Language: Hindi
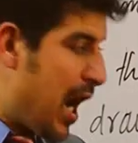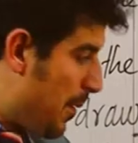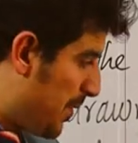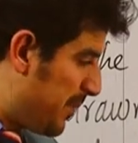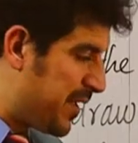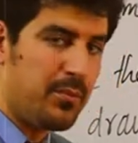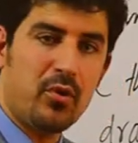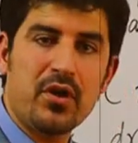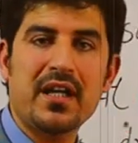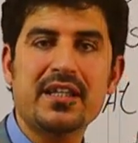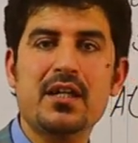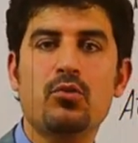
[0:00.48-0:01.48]
अभी मैंने
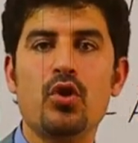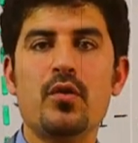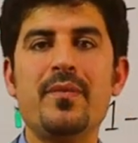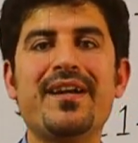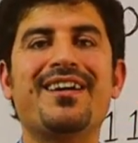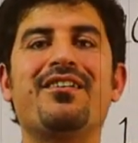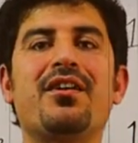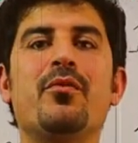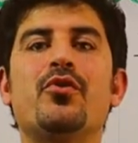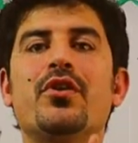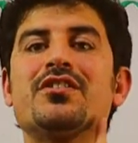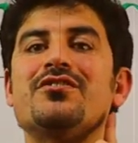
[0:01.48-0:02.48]
बोला कि कोई भी
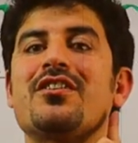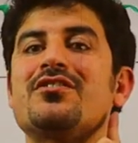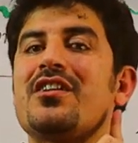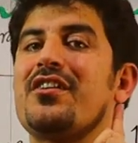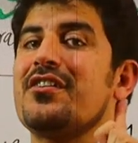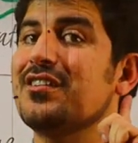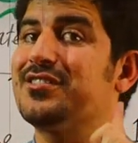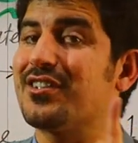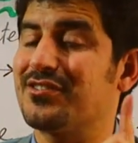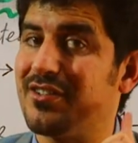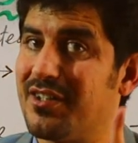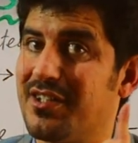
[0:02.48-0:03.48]
कंट्रीब्यूटिंग स्ट्रक्चर रियल
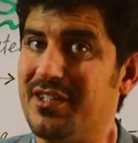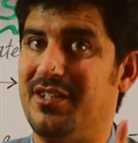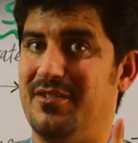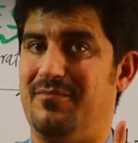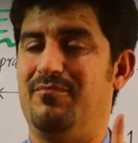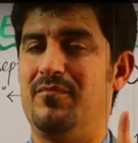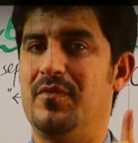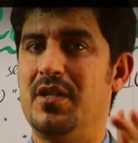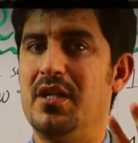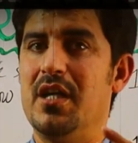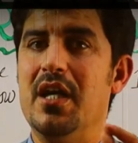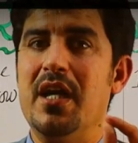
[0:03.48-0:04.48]
स्ट्रक्चर नहीं है
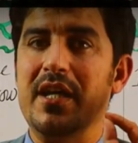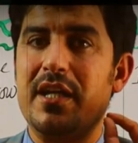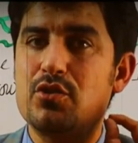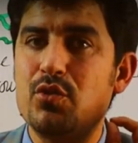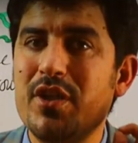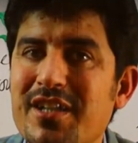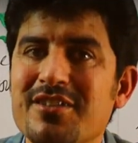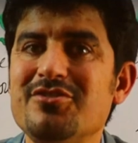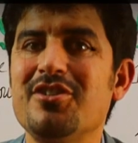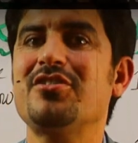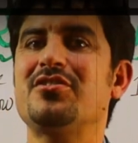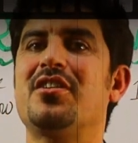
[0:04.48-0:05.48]
रेजुनेटिंग
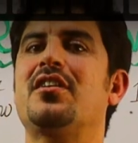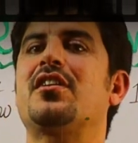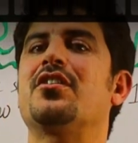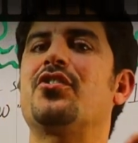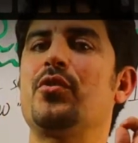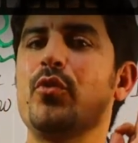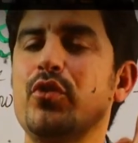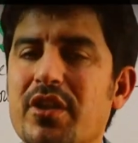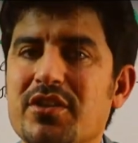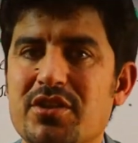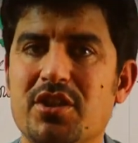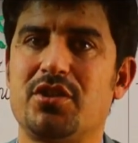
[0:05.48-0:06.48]
स्ट्रक्चर
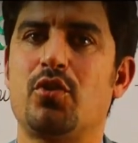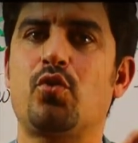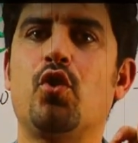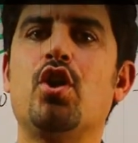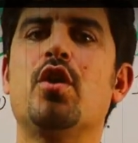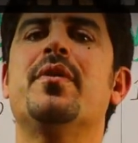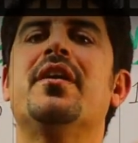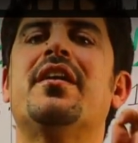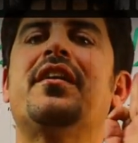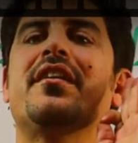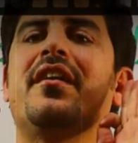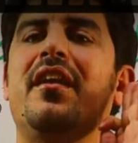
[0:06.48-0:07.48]
कंट्रीब्यूटिंग स्ट्रक्चर कोई
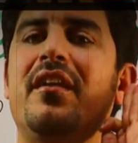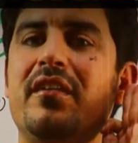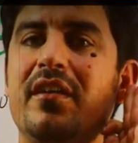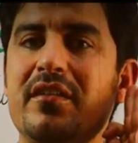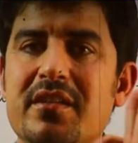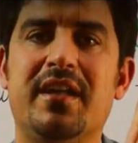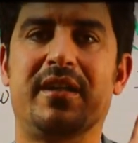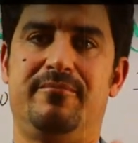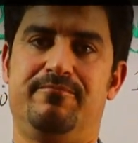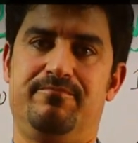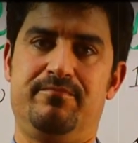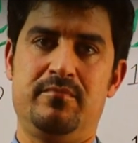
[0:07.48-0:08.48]
भी रियल नहीं
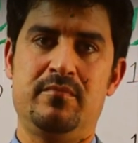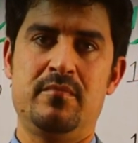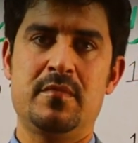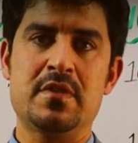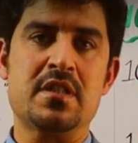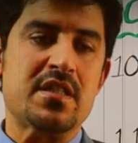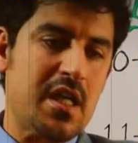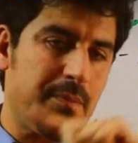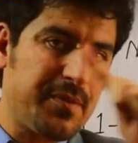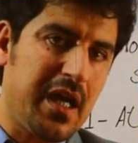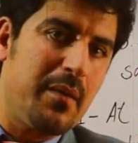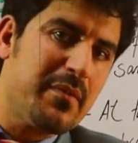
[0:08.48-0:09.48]
है
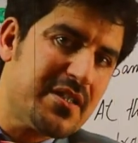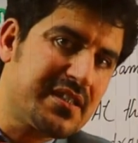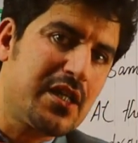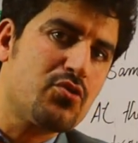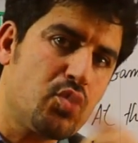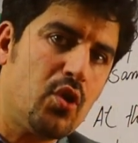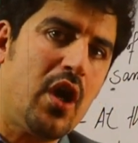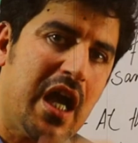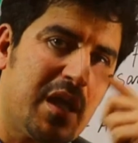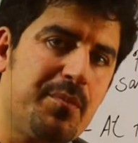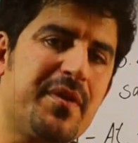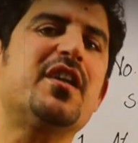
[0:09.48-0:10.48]
जबकि हम इसका जो
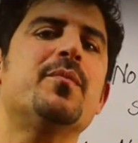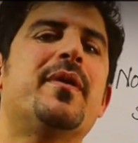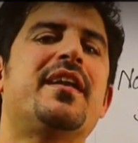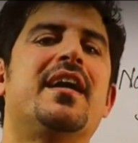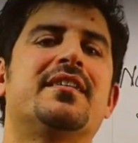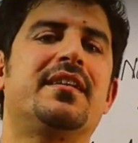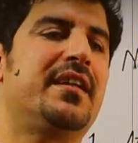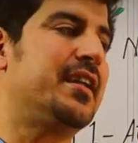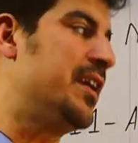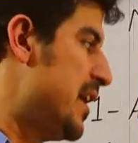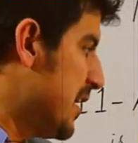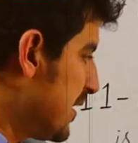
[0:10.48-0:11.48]
हाइब्रिड बनाते
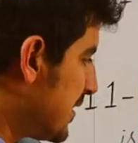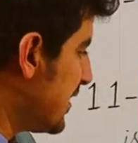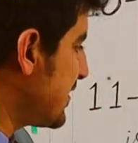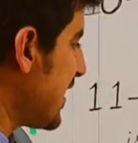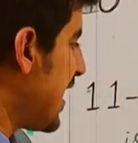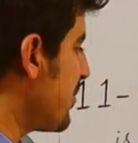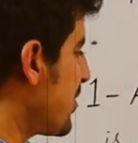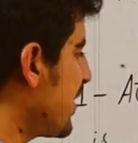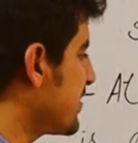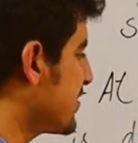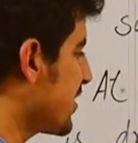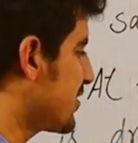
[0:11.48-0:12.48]
हैं दिस
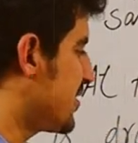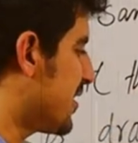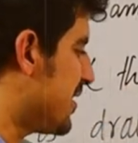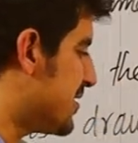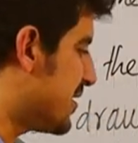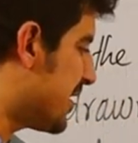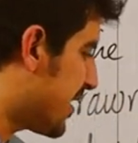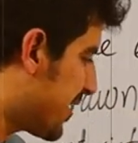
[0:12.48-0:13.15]
हाइब्रिड स्ट्रक्चर इज